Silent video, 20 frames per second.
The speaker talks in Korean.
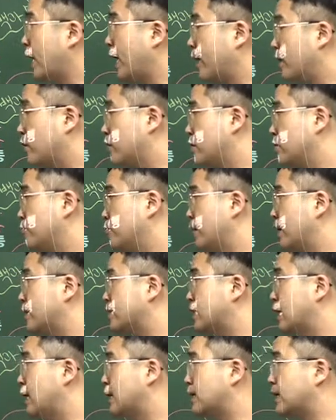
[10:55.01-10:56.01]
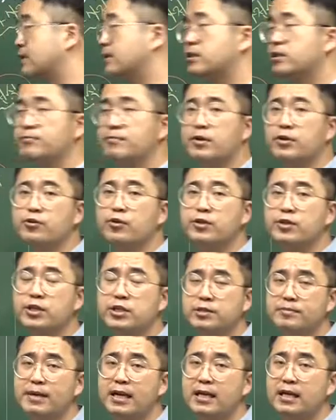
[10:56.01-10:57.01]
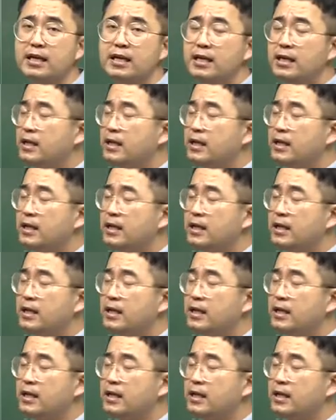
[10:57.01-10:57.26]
해결을 위한다라는 측면도 있었지만